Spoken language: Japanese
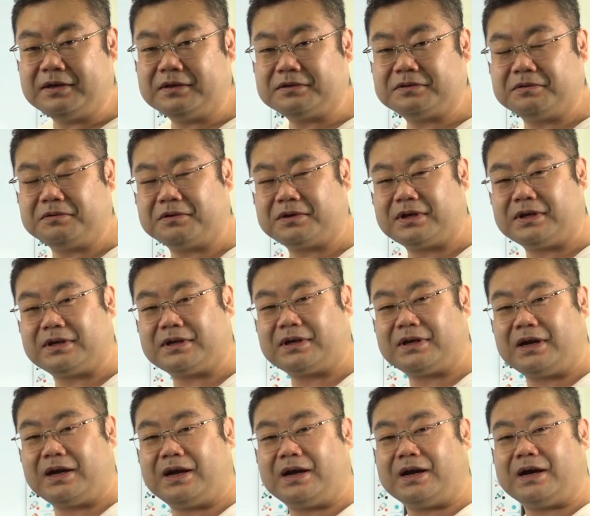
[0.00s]
その結
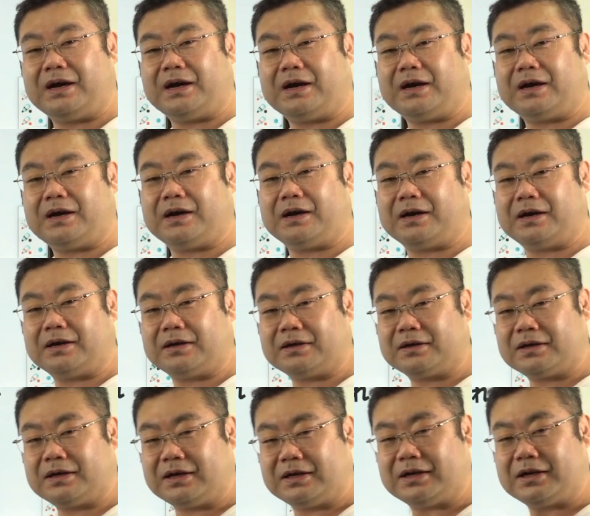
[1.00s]
果、
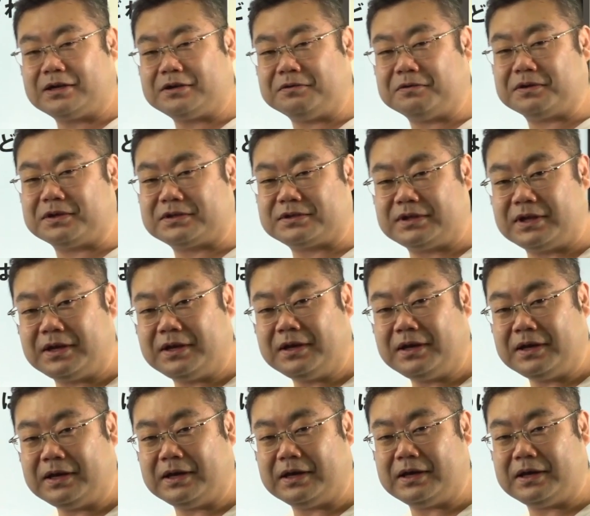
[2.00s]
かなりのですね、